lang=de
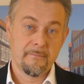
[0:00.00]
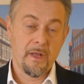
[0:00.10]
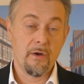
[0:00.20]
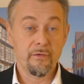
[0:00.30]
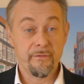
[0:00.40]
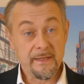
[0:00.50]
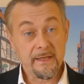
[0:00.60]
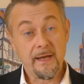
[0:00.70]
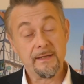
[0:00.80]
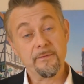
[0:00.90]
Auch wenn
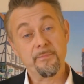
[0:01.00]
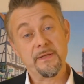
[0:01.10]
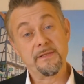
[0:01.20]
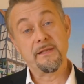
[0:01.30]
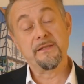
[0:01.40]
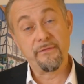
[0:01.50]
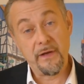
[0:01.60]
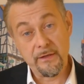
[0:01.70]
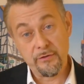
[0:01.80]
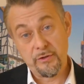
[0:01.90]
eine
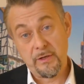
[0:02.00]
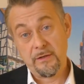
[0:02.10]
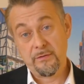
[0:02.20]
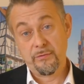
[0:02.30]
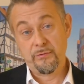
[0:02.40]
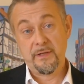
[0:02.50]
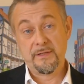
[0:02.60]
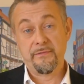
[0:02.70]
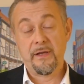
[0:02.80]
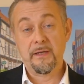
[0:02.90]
Präsenzveranstaltung unter
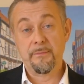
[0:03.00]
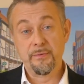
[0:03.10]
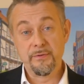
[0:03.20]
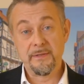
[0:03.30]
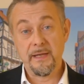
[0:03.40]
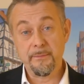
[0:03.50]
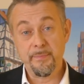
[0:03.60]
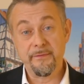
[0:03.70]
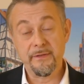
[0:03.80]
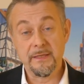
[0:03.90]
2G Plus
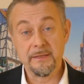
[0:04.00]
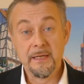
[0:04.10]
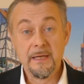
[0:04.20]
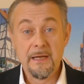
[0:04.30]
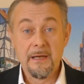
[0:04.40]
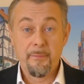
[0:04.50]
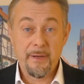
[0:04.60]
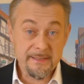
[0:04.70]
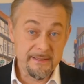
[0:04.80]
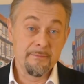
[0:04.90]
denkbar wäre,
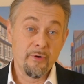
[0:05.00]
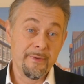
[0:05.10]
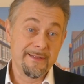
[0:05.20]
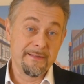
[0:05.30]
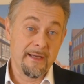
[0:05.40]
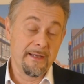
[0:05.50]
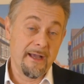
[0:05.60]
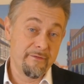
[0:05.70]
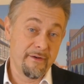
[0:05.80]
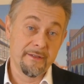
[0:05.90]
passt sie momentan
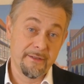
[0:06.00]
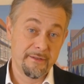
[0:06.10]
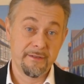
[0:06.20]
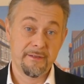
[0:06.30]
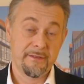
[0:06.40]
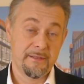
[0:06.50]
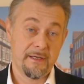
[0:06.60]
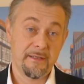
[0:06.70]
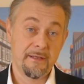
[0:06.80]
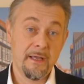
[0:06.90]
einfach nicht in die
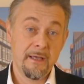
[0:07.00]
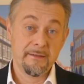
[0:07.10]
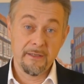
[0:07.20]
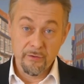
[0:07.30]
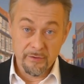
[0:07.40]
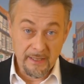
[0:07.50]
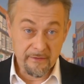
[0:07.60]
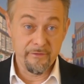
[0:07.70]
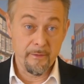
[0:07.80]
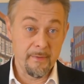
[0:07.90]
Zeit. Denn
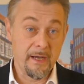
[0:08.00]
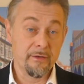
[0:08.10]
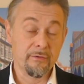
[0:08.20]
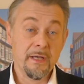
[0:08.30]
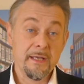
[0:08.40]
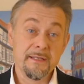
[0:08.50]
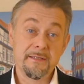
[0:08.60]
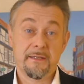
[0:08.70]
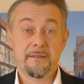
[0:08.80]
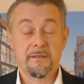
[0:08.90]
Kontaktvermeidung
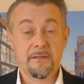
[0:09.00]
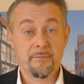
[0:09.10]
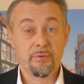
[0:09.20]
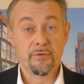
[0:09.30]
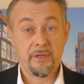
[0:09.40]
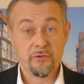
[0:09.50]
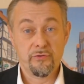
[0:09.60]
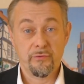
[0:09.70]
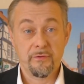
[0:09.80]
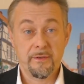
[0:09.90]
ist jetzt das Gebot der
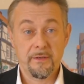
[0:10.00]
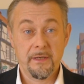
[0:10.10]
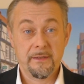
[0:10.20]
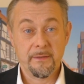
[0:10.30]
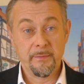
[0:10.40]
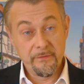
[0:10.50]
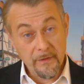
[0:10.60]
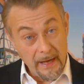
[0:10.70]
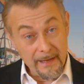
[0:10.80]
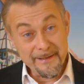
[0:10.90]
Stunde. Damit
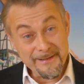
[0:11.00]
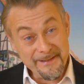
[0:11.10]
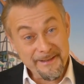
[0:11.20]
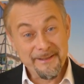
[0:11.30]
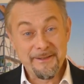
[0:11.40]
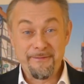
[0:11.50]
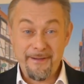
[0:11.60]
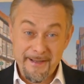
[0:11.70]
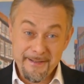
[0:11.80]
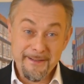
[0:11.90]
wir alle
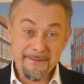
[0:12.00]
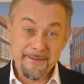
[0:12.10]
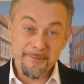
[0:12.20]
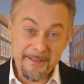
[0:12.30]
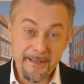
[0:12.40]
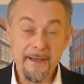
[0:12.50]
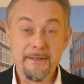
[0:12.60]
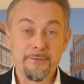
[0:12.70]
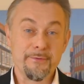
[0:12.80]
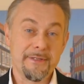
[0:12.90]
Weihnachten im
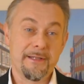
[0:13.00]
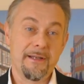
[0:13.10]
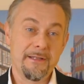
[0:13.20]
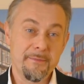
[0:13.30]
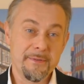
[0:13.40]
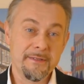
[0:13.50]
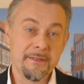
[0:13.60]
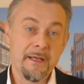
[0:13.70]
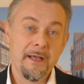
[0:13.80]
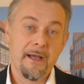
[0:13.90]
Kreise unserer
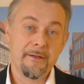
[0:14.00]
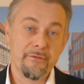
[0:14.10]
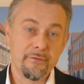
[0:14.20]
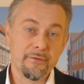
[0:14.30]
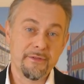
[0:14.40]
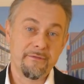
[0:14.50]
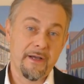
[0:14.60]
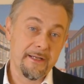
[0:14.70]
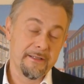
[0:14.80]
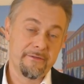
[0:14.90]
Liebsten ein frohes
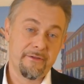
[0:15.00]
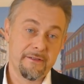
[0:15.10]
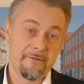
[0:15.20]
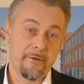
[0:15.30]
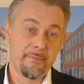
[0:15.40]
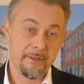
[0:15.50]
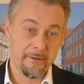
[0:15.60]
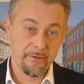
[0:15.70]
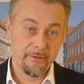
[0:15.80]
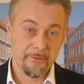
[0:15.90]
Weihnachtsfest
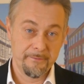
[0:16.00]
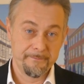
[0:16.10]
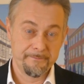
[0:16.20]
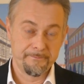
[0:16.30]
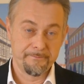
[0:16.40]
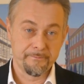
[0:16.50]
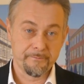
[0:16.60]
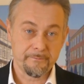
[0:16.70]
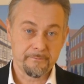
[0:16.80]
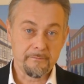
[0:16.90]
verbringen können.
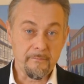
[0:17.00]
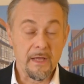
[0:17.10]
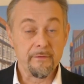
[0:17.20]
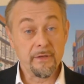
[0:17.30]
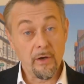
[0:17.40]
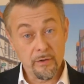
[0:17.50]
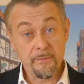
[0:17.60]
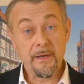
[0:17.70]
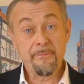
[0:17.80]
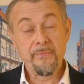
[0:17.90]
Wie auch
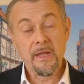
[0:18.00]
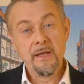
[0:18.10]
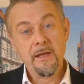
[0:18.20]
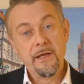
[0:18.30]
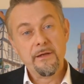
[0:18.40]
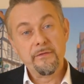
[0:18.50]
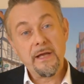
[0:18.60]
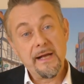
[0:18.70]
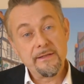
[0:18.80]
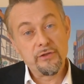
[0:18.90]
immer,
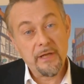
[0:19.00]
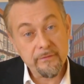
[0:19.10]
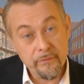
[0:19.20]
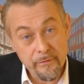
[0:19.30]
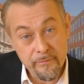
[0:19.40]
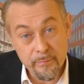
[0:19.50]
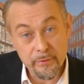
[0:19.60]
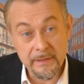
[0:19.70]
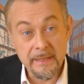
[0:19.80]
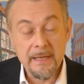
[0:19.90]
wir als Stadt
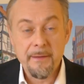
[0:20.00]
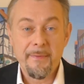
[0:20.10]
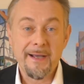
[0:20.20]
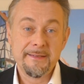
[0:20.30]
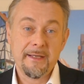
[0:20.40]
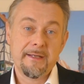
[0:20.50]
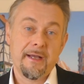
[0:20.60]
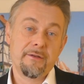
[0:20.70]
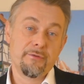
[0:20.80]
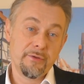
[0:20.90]
Wolfenbüttel machen da
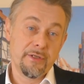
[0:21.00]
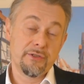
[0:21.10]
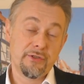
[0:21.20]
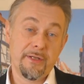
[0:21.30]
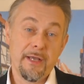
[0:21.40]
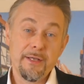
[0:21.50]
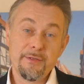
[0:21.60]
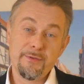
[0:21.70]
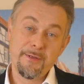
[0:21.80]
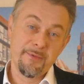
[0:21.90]
keinen Unterschied
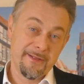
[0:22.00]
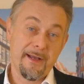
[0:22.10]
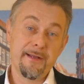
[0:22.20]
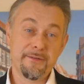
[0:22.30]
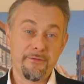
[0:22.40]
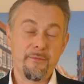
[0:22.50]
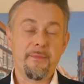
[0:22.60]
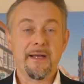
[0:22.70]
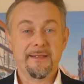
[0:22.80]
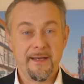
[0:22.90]
zu den
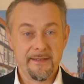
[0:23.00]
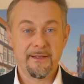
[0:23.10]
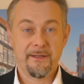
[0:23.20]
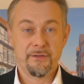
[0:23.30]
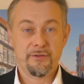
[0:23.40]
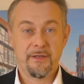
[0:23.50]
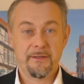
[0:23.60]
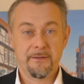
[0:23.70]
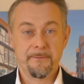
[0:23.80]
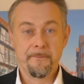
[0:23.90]
Beteiligungsformaten anderer
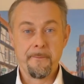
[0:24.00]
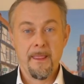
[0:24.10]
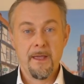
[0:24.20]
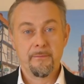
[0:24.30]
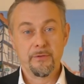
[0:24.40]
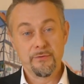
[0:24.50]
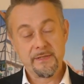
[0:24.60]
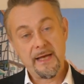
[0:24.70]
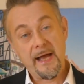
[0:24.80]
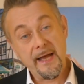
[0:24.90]
Städte. Mit
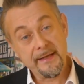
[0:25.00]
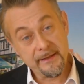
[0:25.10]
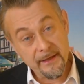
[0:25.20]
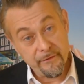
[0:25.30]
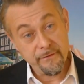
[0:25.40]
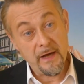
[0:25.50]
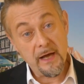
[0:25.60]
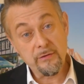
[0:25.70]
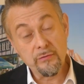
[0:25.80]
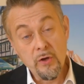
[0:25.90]
unserer eigenen
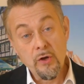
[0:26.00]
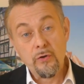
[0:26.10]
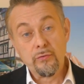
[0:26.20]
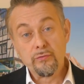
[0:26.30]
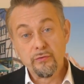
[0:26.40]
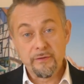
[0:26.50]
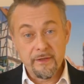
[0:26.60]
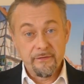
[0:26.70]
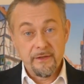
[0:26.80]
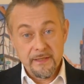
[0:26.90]
Erfahrung und guten
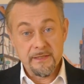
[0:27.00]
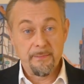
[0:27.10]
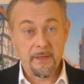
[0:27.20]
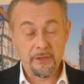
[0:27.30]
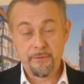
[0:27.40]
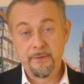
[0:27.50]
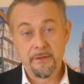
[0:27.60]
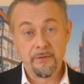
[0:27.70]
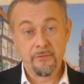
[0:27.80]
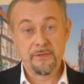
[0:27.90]

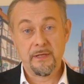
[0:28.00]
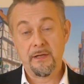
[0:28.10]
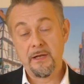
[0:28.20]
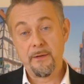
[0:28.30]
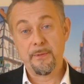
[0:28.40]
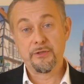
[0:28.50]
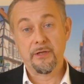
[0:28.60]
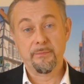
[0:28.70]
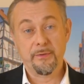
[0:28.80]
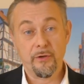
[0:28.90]
Referenzbeispielen in unserer
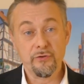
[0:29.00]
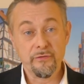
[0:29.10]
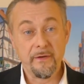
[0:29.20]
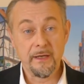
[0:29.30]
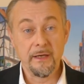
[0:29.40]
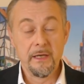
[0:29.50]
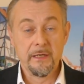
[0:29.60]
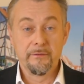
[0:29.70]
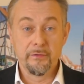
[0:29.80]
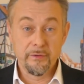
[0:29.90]
Nachbarstadt Braunschweig
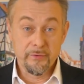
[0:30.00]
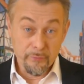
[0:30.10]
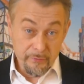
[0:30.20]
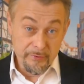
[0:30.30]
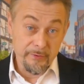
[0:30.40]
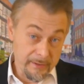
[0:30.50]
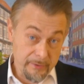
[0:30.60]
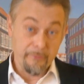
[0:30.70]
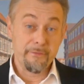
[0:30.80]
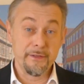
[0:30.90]
wird es uns, und
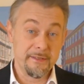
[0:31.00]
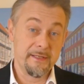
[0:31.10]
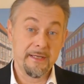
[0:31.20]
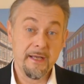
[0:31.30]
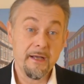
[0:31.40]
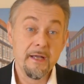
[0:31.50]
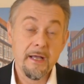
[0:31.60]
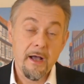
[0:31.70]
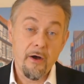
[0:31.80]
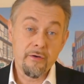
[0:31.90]
das hoffe ich sehr,
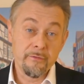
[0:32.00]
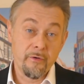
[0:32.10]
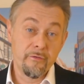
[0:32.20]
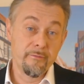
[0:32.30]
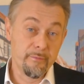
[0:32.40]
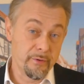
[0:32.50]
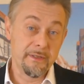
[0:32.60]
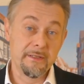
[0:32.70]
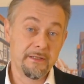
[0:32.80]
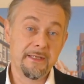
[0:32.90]
auch in
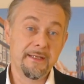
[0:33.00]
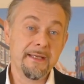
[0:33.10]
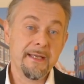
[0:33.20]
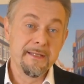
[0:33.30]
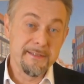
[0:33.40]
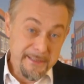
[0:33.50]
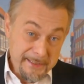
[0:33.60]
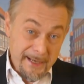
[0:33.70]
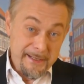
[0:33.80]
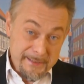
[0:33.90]
Wolfenbüttel gelingen,
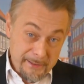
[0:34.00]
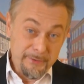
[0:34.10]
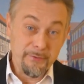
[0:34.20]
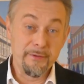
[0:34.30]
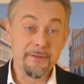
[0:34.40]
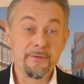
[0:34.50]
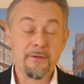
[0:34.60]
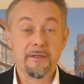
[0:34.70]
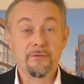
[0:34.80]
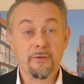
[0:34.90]
Sie als Akteurinnen und
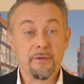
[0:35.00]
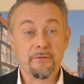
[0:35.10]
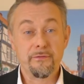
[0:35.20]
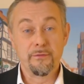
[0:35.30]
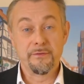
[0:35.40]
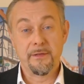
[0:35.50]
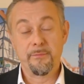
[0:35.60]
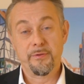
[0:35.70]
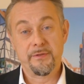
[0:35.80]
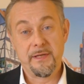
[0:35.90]
Akteure für unseren
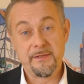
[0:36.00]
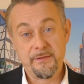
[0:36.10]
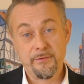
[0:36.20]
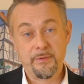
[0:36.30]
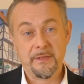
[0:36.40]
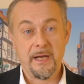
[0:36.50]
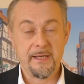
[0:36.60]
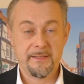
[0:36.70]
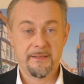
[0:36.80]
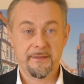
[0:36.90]
Prozess zu
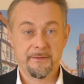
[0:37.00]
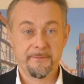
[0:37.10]
begeistern.